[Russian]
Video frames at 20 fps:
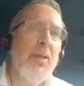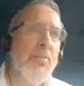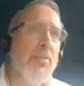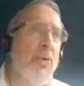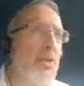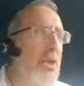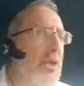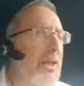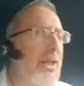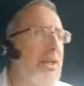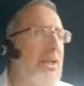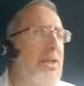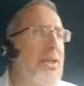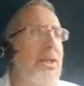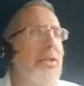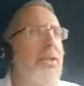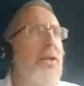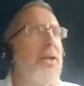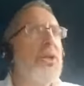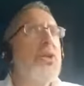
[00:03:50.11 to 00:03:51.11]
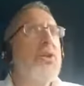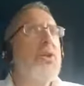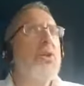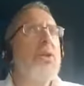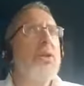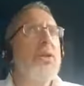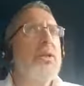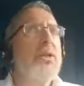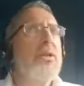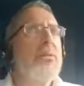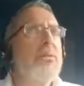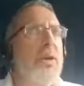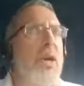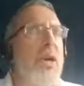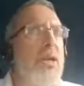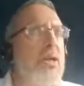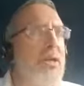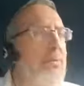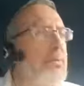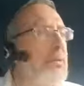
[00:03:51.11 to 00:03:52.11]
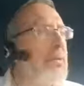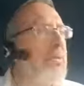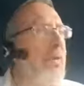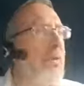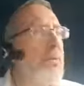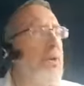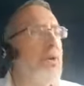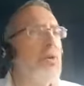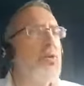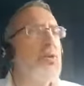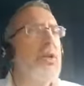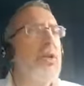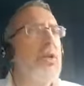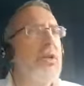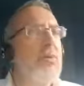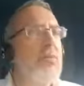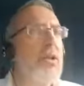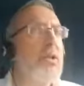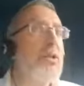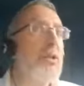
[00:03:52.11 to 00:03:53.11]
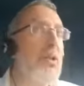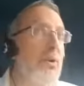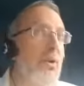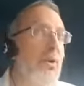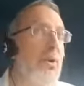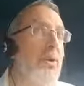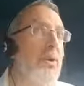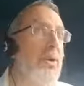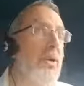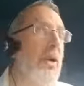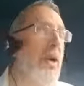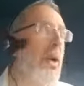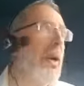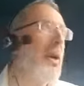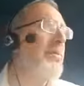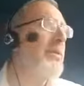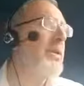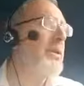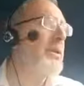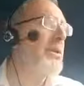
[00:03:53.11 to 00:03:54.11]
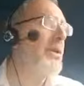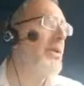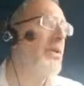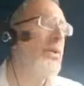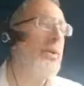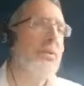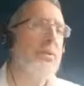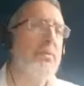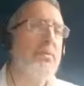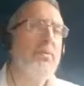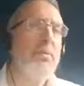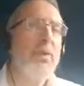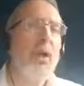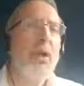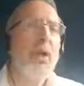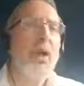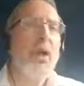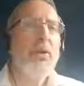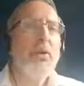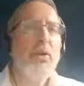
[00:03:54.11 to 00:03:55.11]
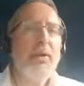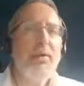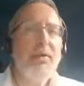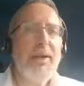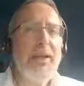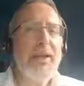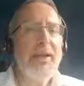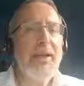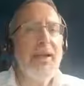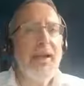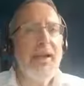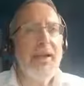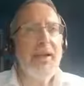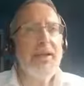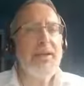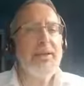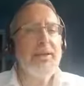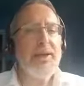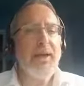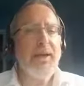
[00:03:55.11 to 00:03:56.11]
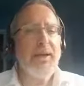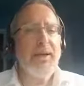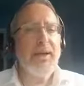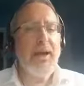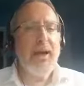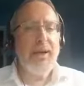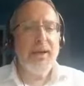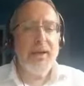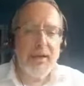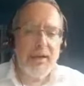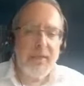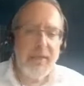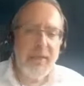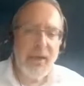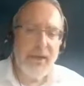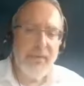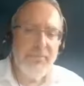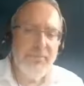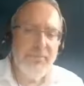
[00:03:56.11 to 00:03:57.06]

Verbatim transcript: Можно также сказать, что если мы хотим с вами Иерусалим отстроить и храм отстроить, то, наверное, как раз тогда, когда